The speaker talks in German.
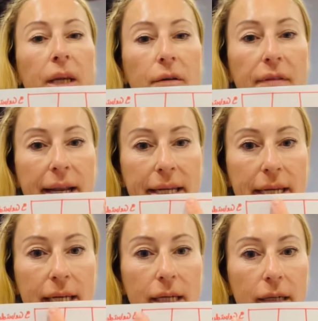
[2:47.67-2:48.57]
wenn
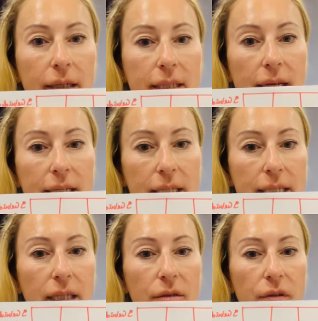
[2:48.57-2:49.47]
ich das an die
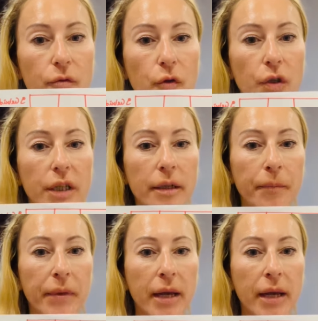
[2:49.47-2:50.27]
Tiere verfüttere,